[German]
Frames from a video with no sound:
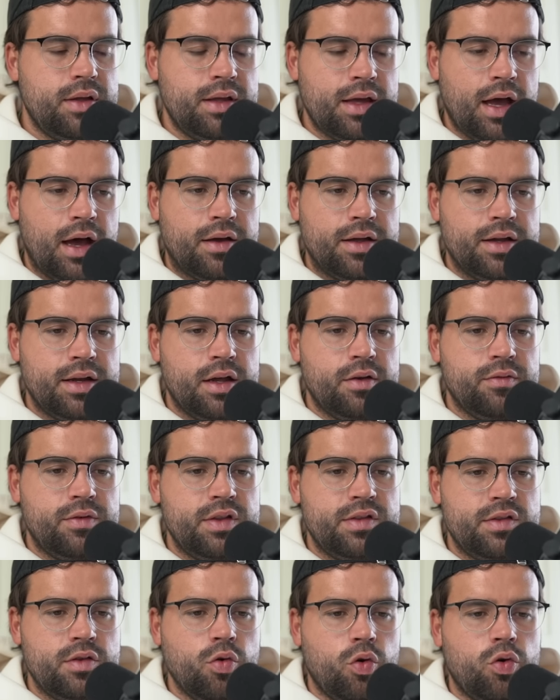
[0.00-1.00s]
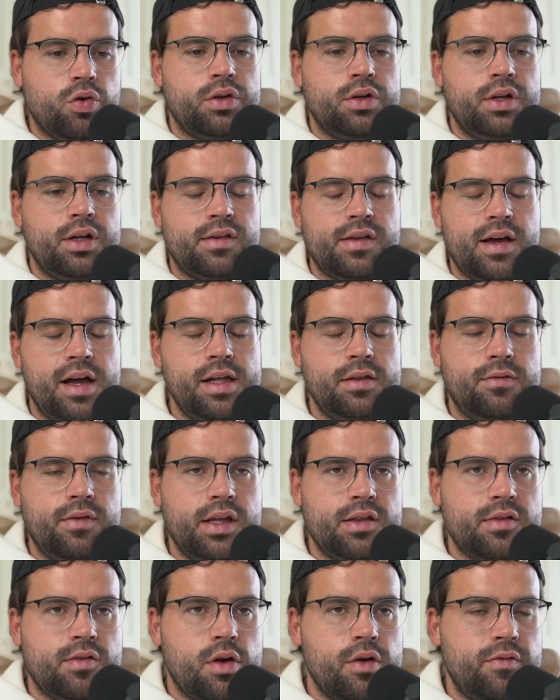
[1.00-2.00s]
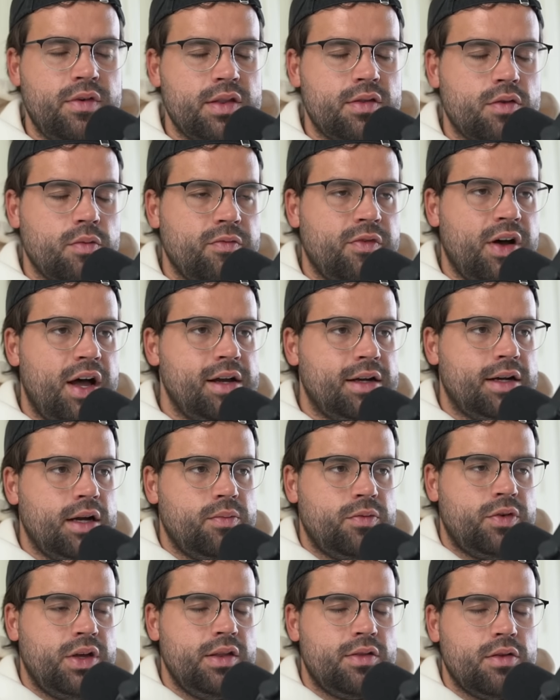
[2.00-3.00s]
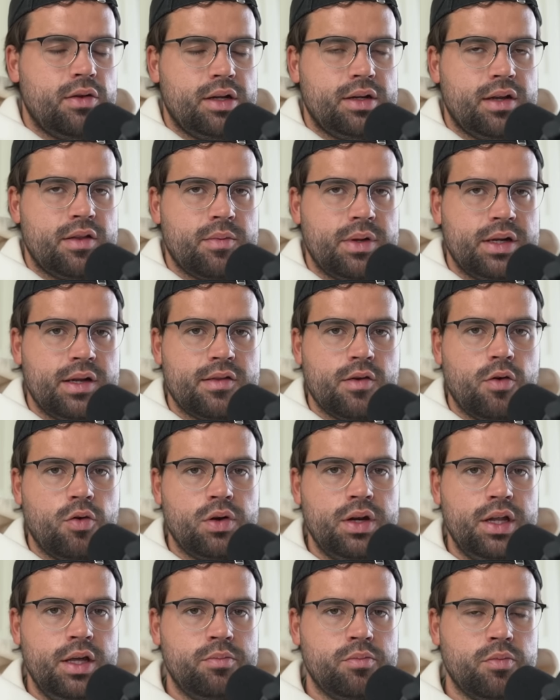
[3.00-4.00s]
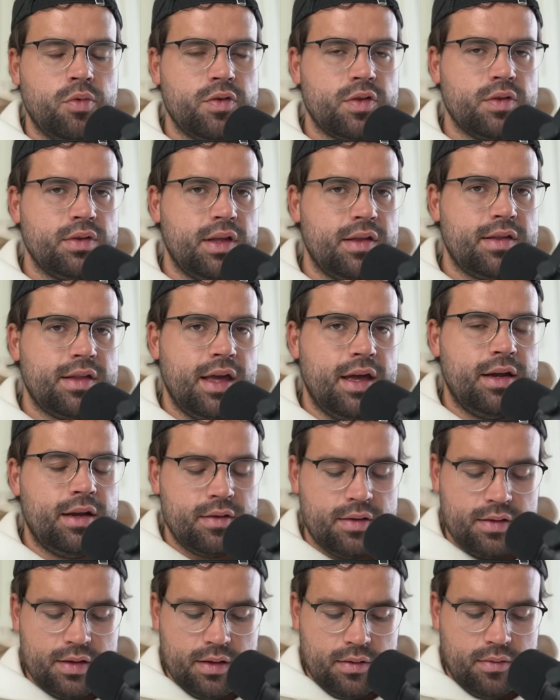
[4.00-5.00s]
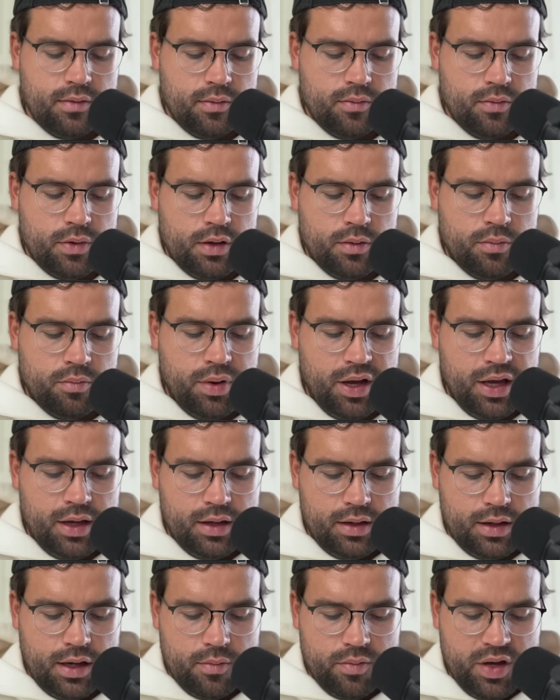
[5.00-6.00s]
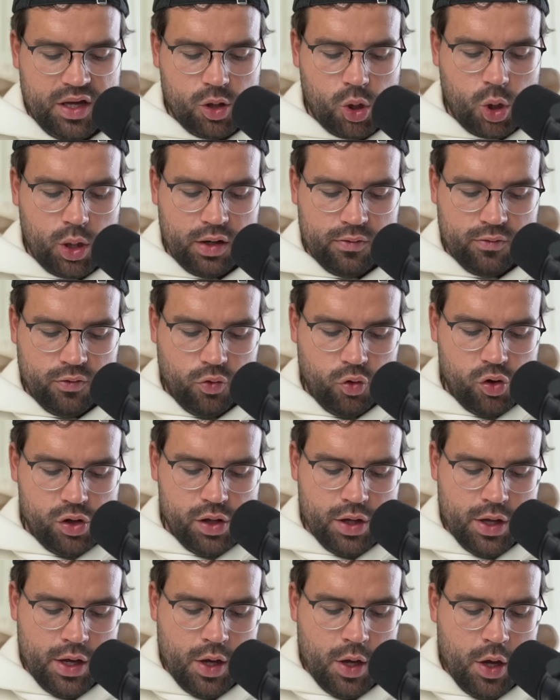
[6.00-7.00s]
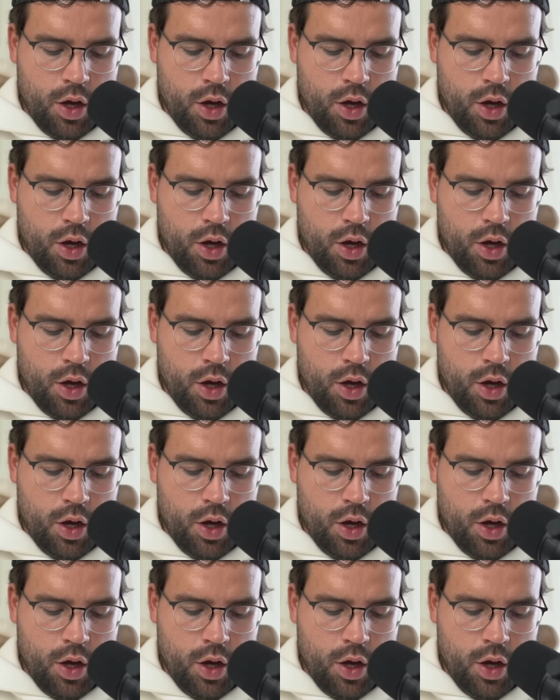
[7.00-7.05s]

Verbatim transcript: ja, in einer Vision geteilt werden soll, wenn es um Wahlkampf geht, sondern dass man das auch leben muss und dass er das äh, bei Kai Bernstein wohl